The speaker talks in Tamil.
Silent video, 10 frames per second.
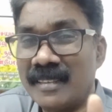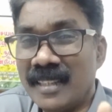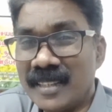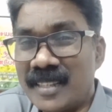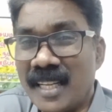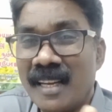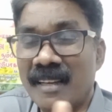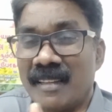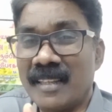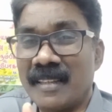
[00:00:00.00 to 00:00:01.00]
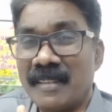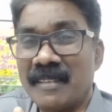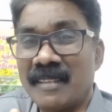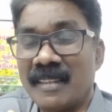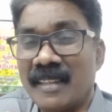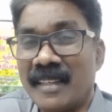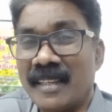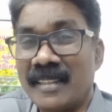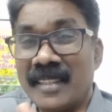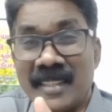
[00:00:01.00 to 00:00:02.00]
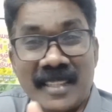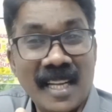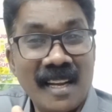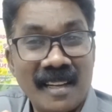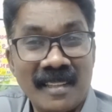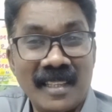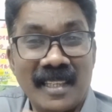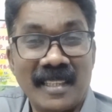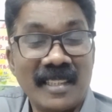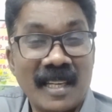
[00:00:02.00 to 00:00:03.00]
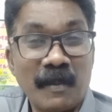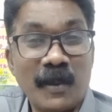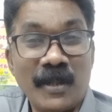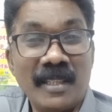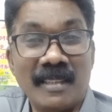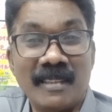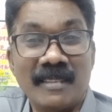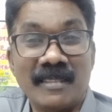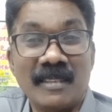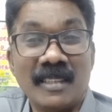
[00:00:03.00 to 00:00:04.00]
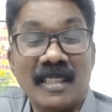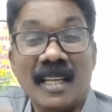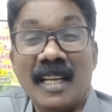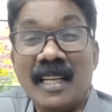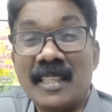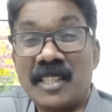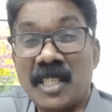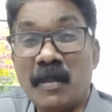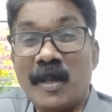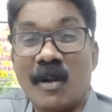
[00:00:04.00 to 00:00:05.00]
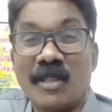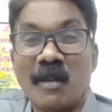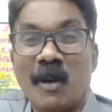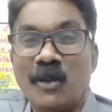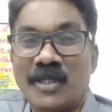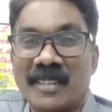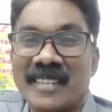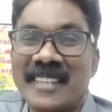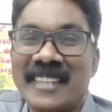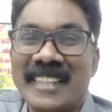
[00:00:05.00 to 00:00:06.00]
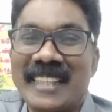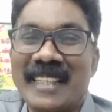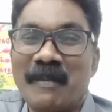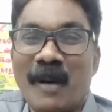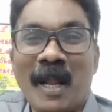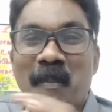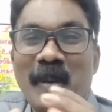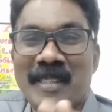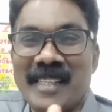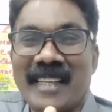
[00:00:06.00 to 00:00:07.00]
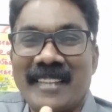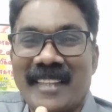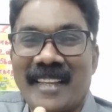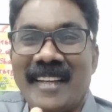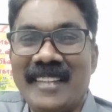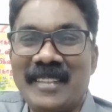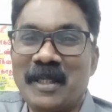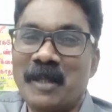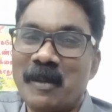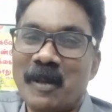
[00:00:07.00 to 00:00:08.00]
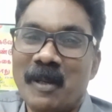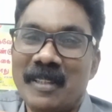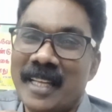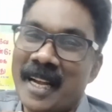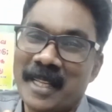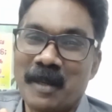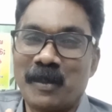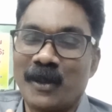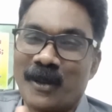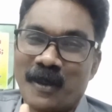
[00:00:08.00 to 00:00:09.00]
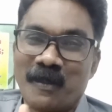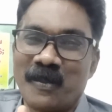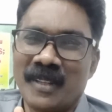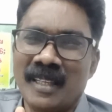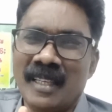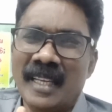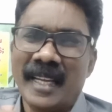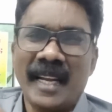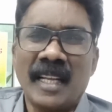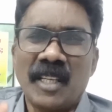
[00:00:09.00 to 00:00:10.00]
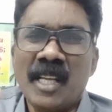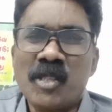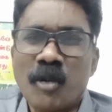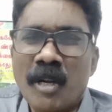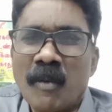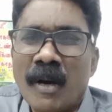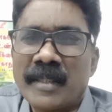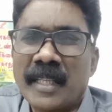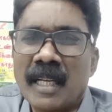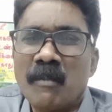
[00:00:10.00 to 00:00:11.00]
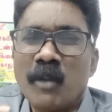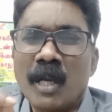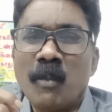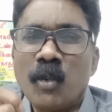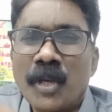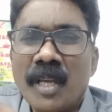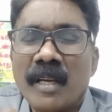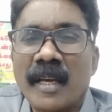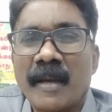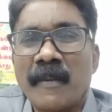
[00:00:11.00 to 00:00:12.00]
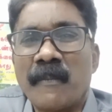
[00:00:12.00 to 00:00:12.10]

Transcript: தேர்ஸ்டேலேருந்து தேர்ஸ்டேலேருந்து நம்ம வந்து செர்மன் ஆன் த மவுண்டன் மலைப்பிரசங்கத்தை எடுத்து தியானிக்க போகிறோம் ஏன்னா இயேசு சொன்ன வார்த்தைகள் மிக முக்கியங்க